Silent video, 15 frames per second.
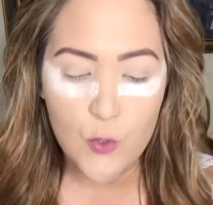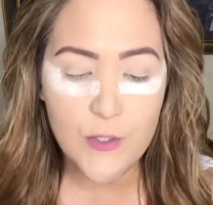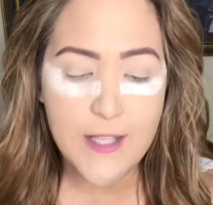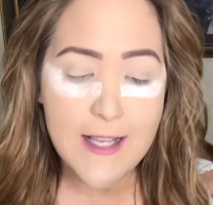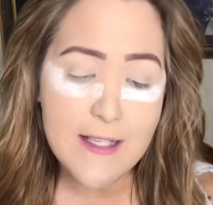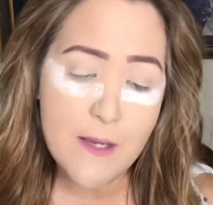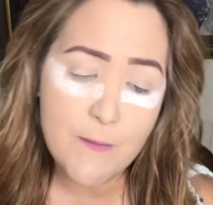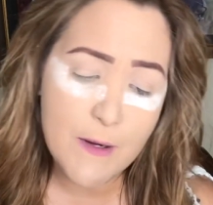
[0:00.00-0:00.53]

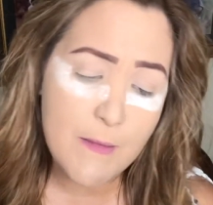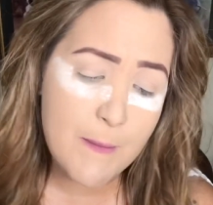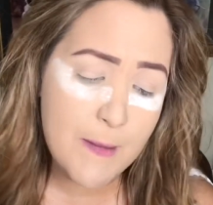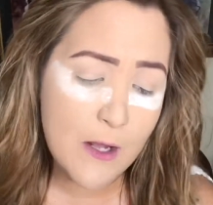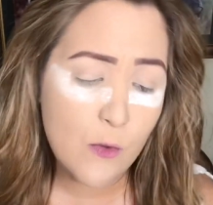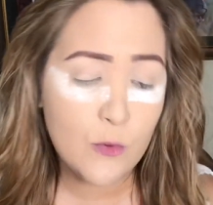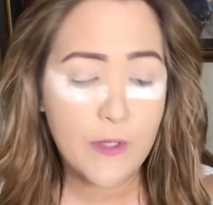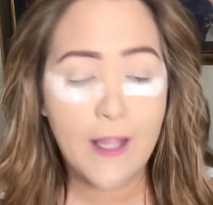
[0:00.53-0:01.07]
Ustedes siempre me
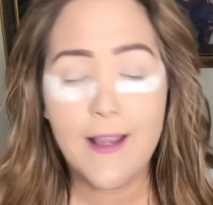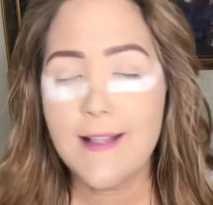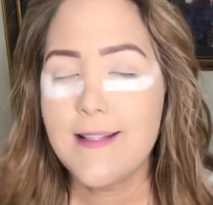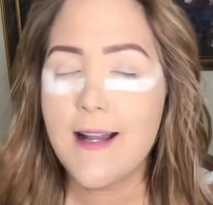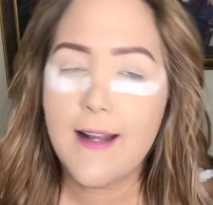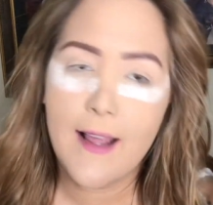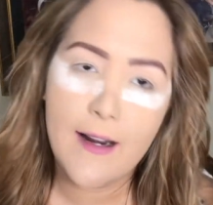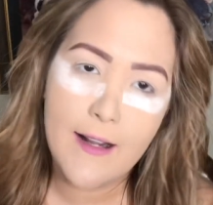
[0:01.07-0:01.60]
preguntan que
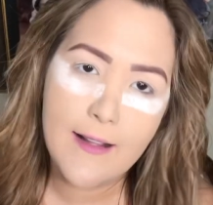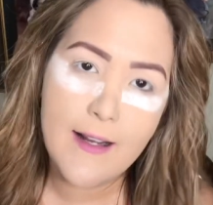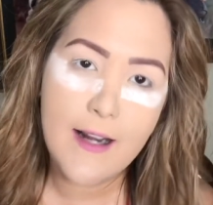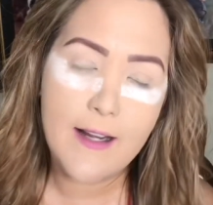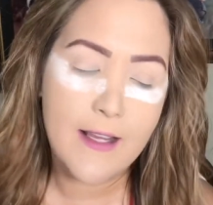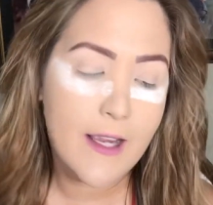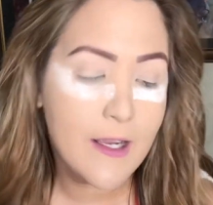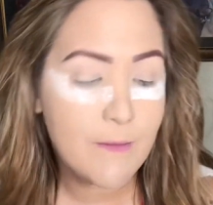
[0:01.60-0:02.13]
si el canal de
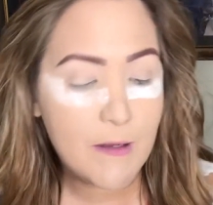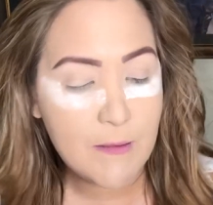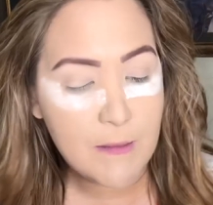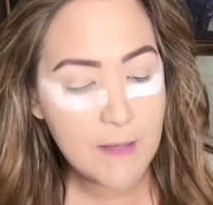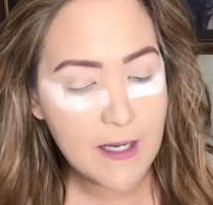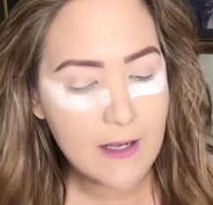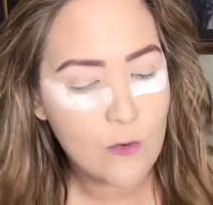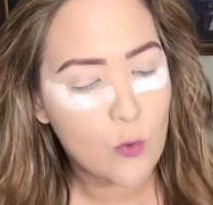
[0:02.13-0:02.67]
la niña que vive
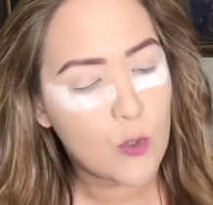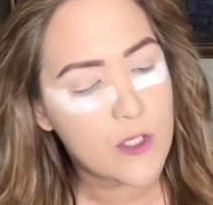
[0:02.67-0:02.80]
en mi casa...